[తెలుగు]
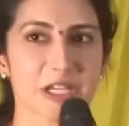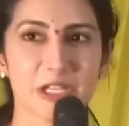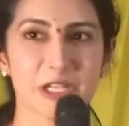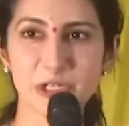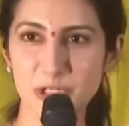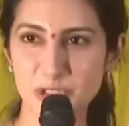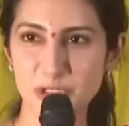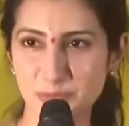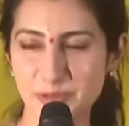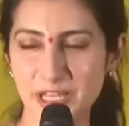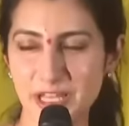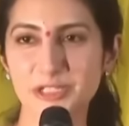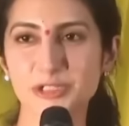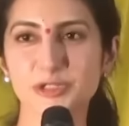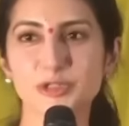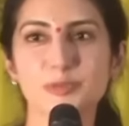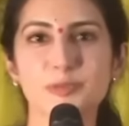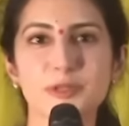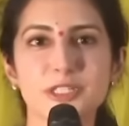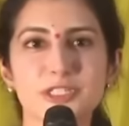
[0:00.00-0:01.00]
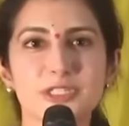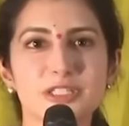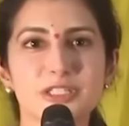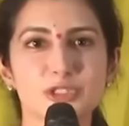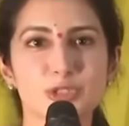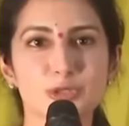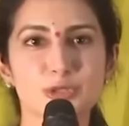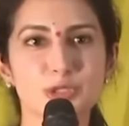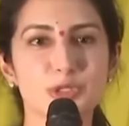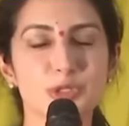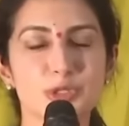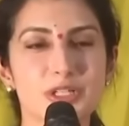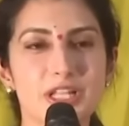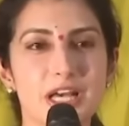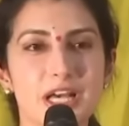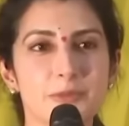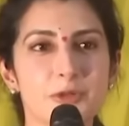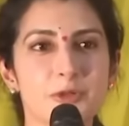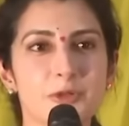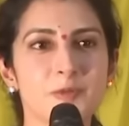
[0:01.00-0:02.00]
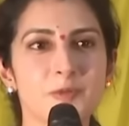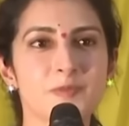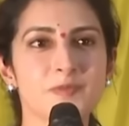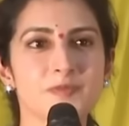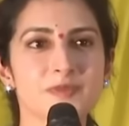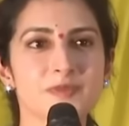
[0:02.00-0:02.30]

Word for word: ఈరోజు మనం చూపి చూస్తున్నాము